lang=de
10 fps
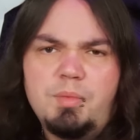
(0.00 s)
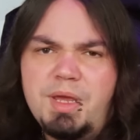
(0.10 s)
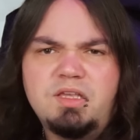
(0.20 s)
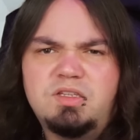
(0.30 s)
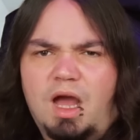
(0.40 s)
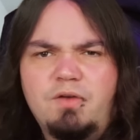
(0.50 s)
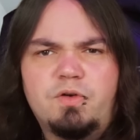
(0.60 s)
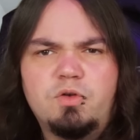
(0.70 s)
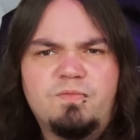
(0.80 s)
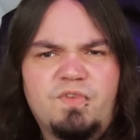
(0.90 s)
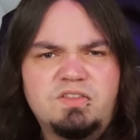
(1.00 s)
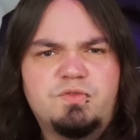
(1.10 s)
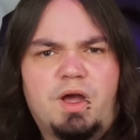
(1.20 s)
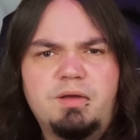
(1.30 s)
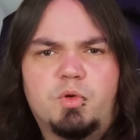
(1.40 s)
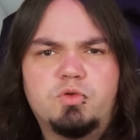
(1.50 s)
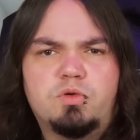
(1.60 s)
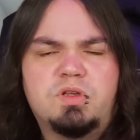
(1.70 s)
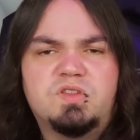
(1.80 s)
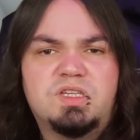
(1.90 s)
Unabhängig davon, um was für ein
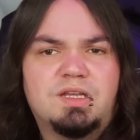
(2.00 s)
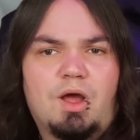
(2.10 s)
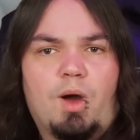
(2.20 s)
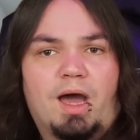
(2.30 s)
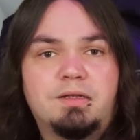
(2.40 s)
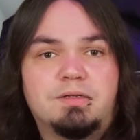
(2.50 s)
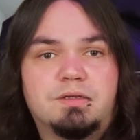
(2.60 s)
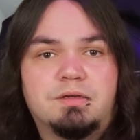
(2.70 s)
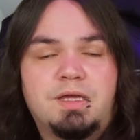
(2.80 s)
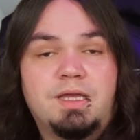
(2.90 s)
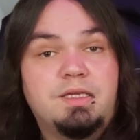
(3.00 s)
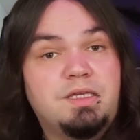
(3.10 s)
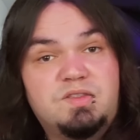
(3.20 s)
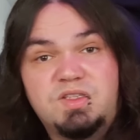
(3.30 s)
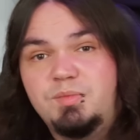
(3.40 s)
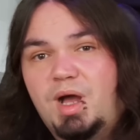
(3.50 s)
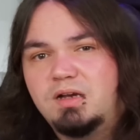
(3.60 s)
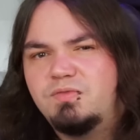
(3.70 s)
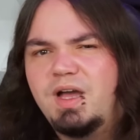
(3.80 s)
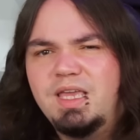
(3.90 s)
Produkt es sich genau handelte, ihr
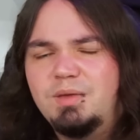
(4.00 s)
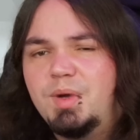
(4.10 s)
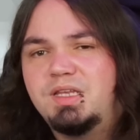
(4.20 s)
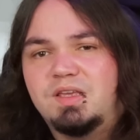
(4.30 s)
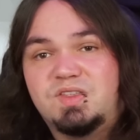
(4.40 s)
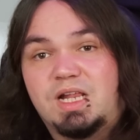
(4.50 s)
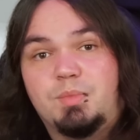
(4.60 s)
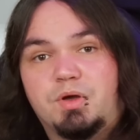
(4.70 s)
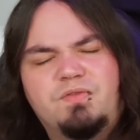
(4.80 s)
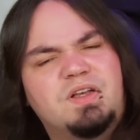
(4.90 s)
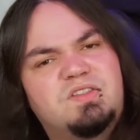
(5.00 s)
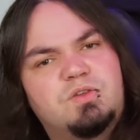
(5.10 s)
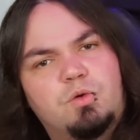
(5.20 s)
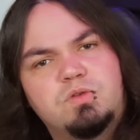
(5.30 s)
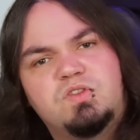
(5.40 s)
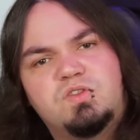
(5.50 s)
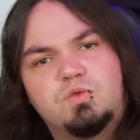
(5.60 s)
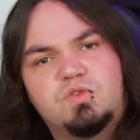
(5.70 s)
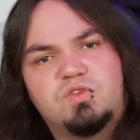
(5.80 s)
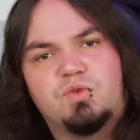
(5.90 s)
Zielmarkt war immer derselbe, was uns
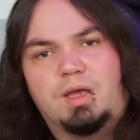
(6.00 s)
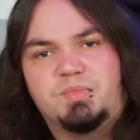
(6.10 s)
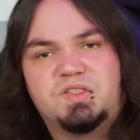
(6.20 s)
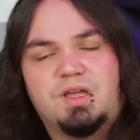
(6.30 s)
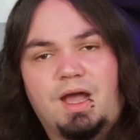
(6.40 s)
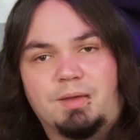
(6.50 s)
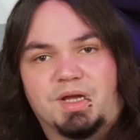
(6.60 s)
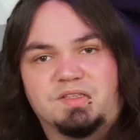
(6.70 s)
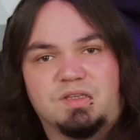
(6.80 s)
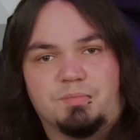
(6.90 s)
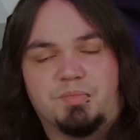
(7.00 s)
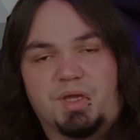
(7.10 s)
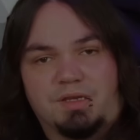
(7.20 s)
zu Stripes Geheimrezept